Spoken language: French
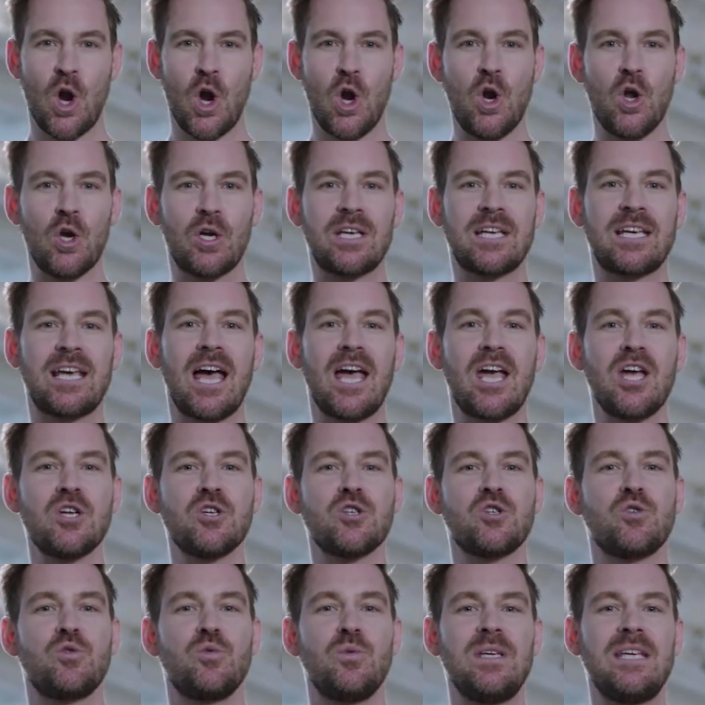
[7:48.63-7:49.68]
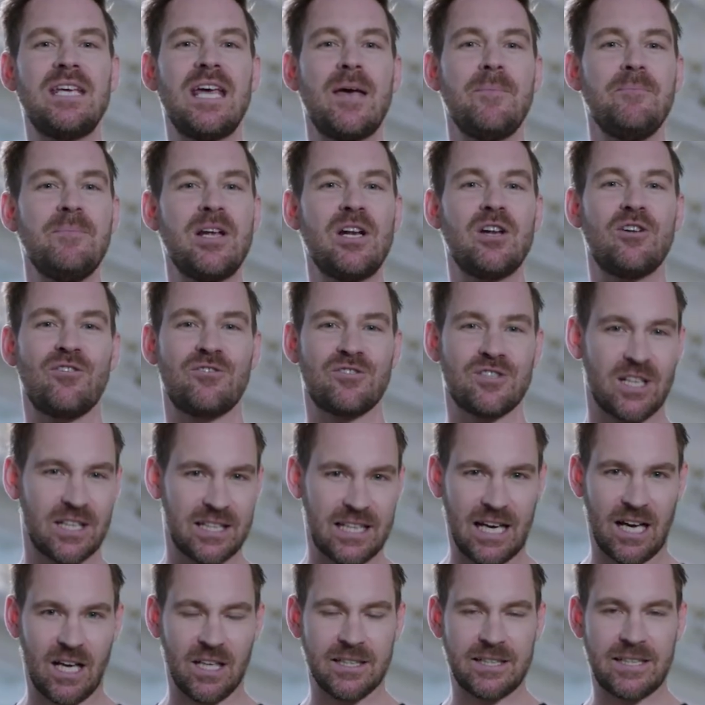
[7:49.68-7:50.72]
Le 15 juillet
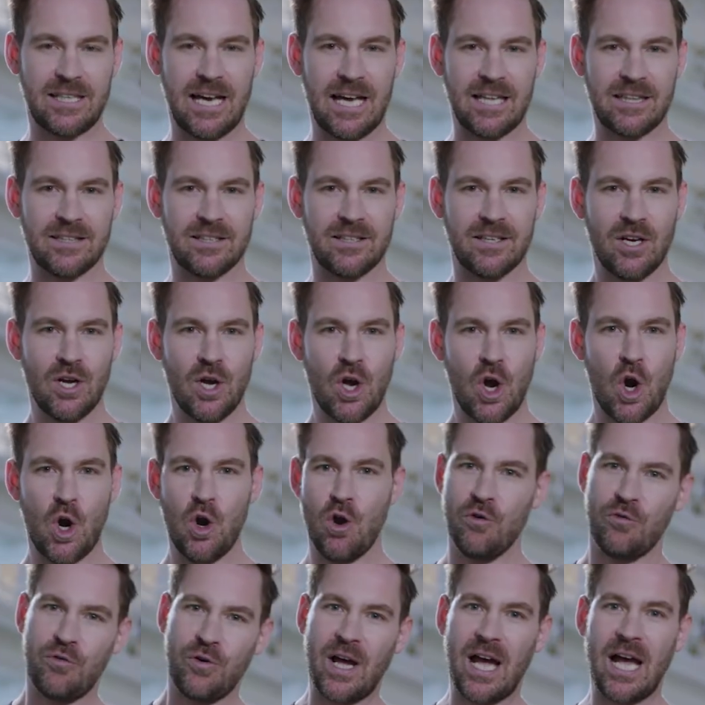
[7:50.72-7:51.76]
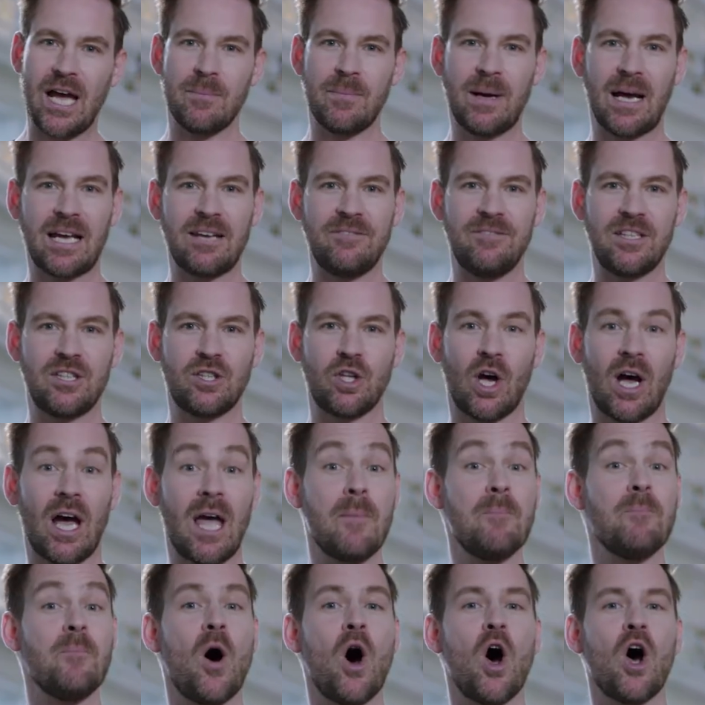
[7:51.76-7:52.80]
1944, le frère Marie-Victorin
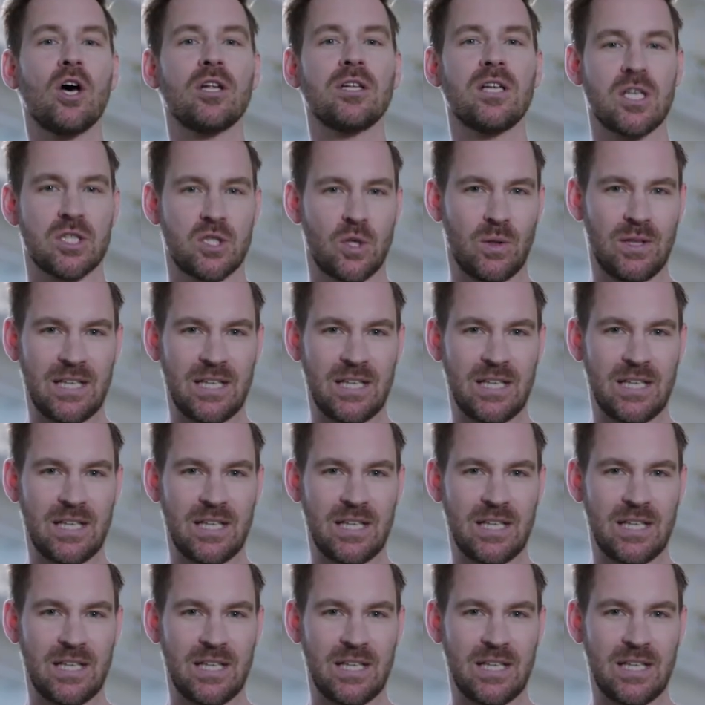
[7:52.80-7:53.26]
meurt dans